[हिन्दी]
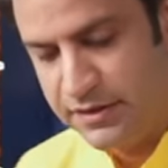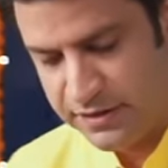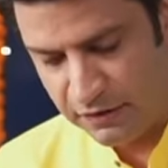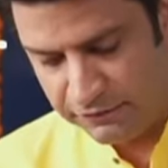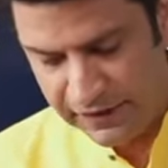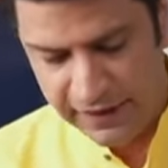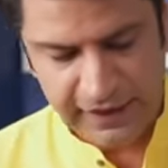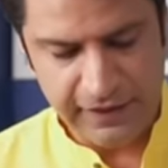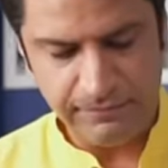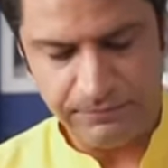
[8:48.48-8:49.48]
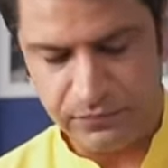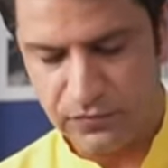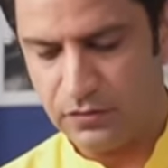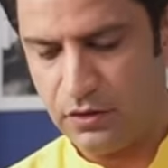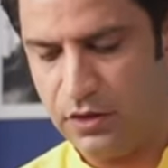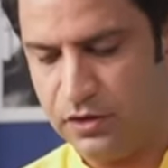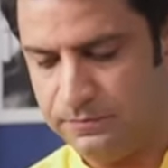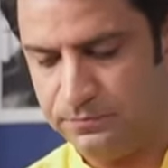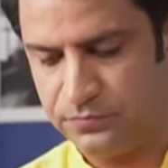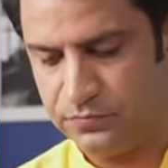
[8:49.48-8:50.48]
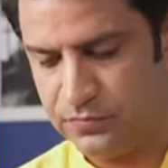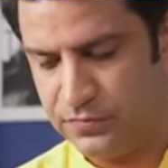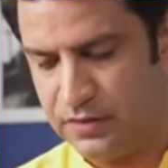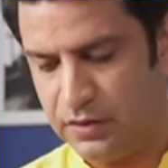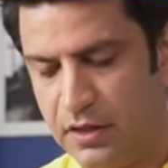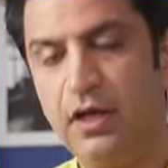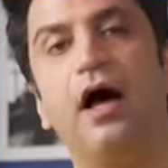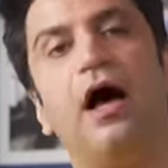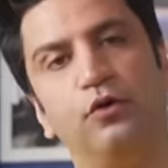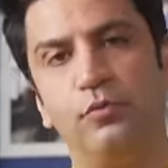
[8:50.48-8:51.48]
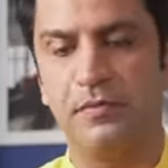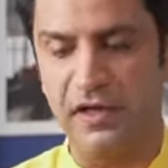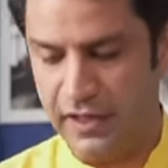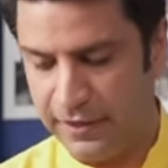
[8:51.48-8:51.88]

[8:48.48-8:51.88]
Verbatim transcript: स्टफिंग लेनी है और आलू में भरना